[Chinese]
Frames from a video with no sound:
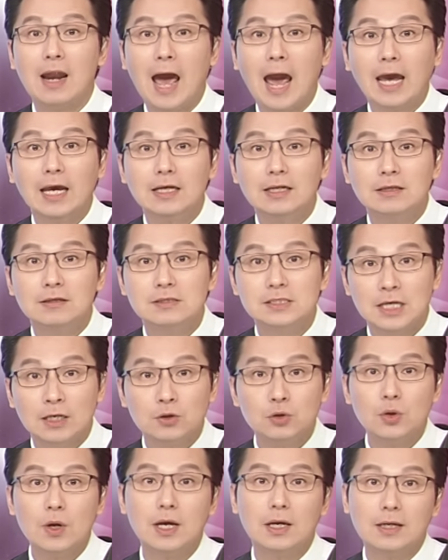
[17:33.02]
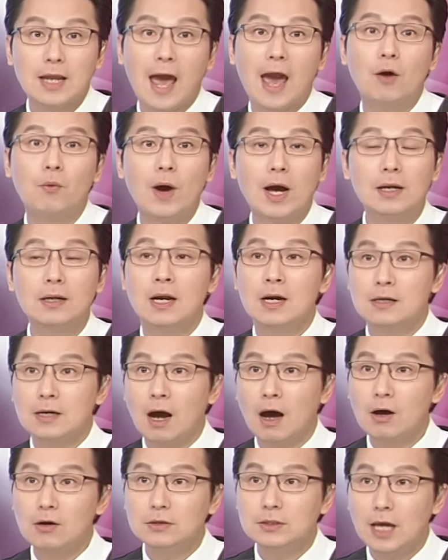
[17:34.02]
来针对台湾，
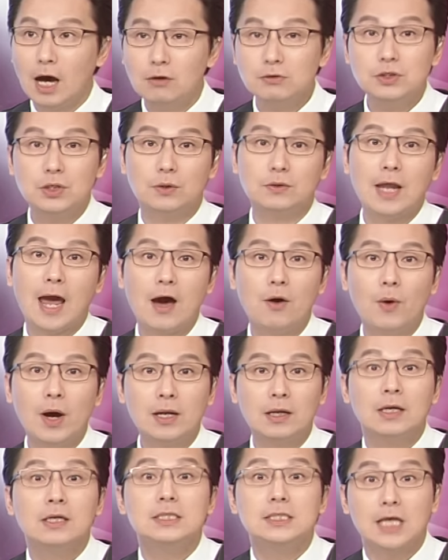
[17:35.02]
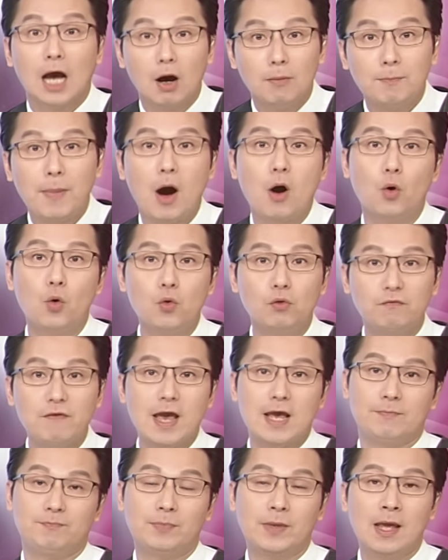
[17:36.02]
然后要求台湾缴保护
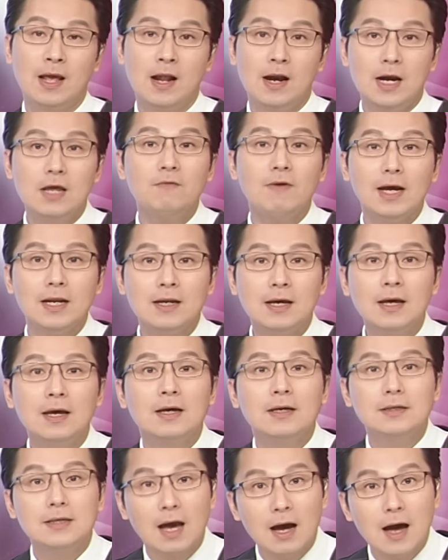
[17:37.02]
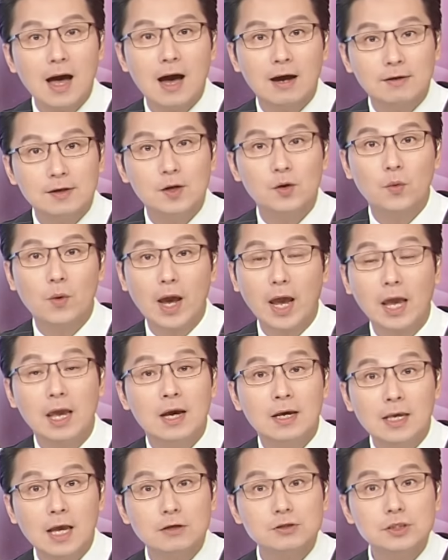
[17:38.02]
费。另外呢，央行认为，
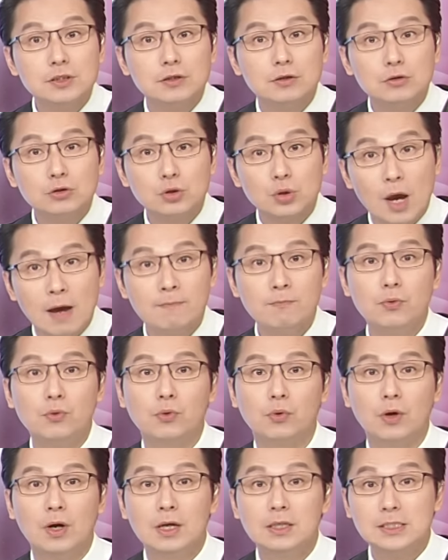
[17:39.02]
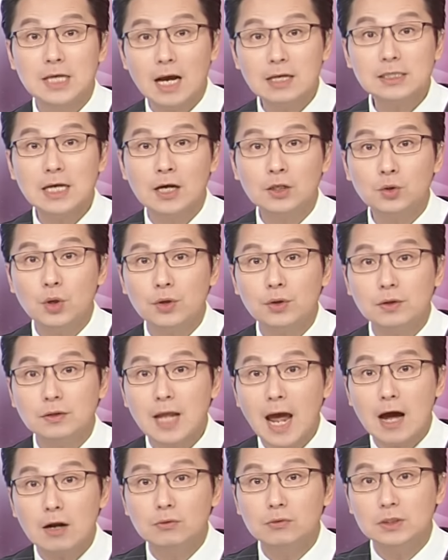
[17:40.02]
要是川普加强对于
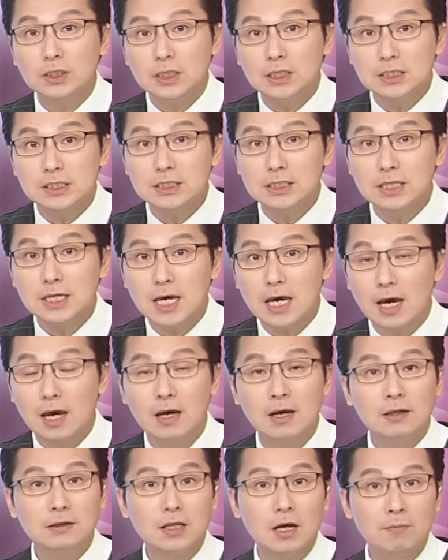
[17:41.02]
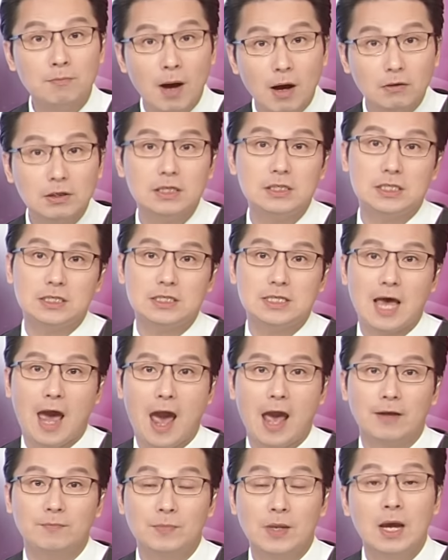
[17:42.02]
大陆科技业，的贸易制
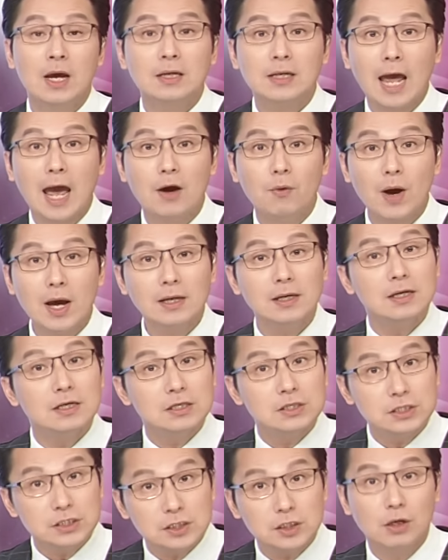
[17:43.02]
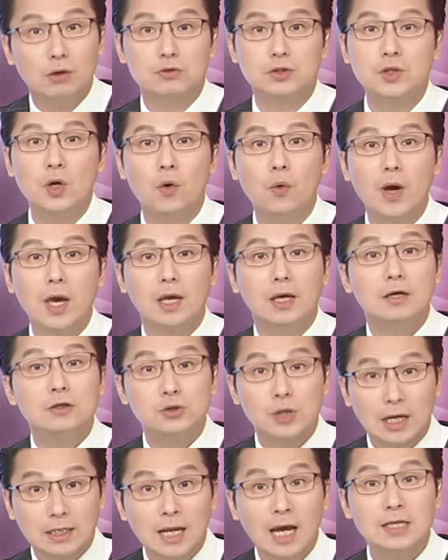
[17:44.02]
裁，台湾是有受惠
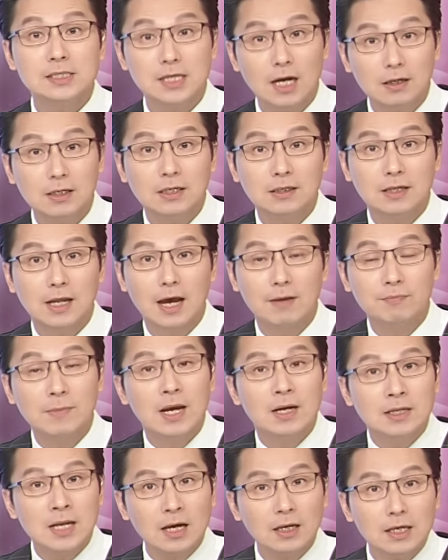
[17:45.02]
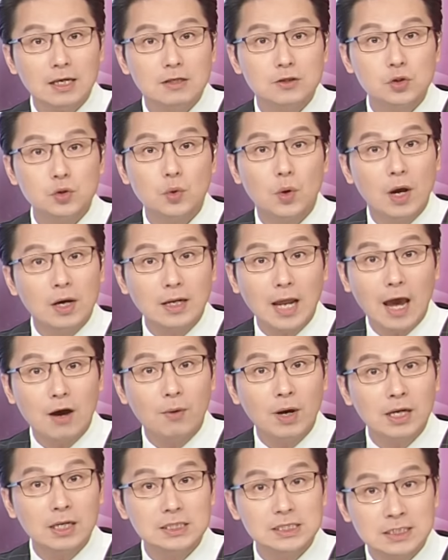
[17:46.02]
转单效应的，那益助台
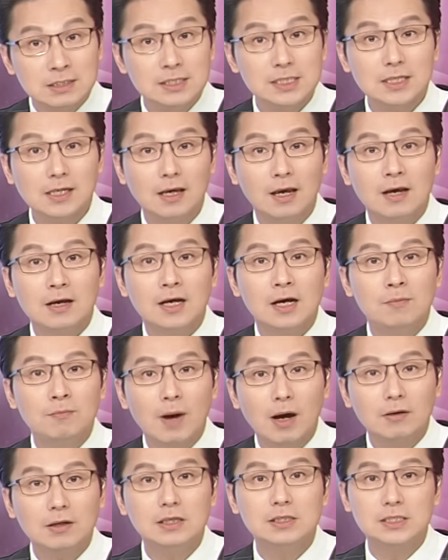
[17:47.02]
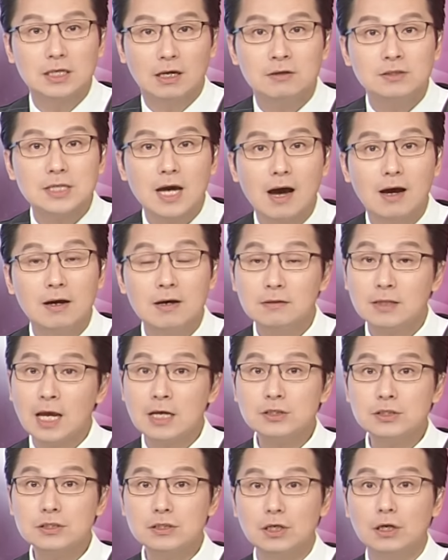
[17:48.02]
湾的经济跟贸易成长，
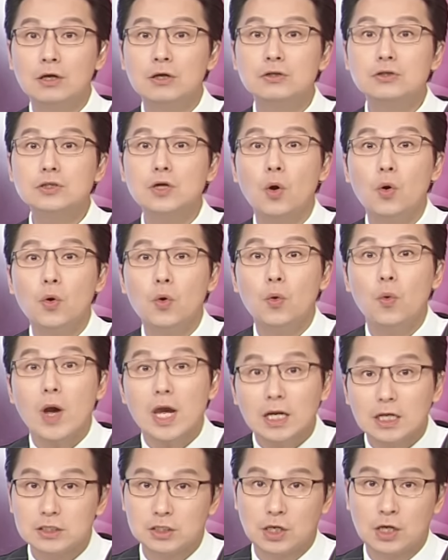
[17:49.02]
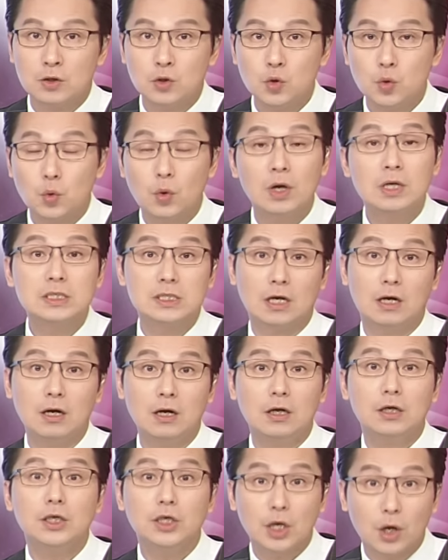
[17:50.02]
但是受惠的程度
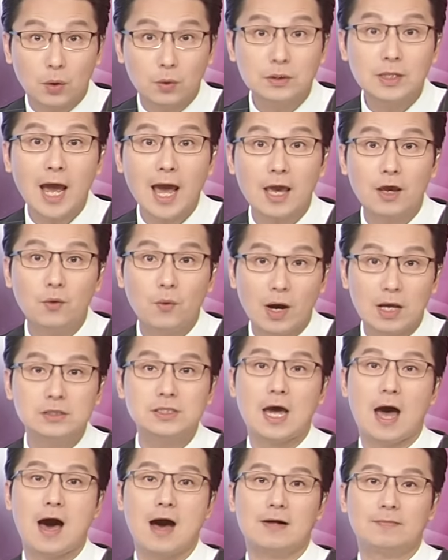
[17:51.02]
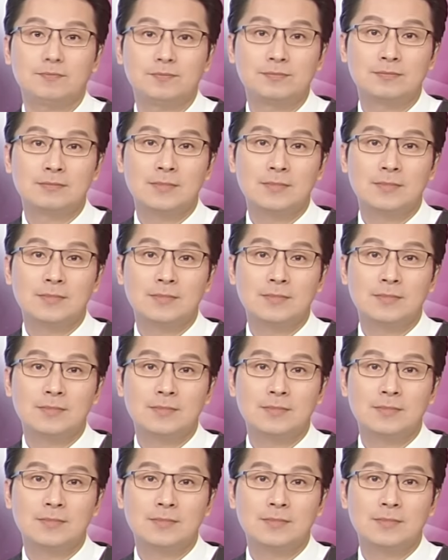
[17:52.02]
则有待观察。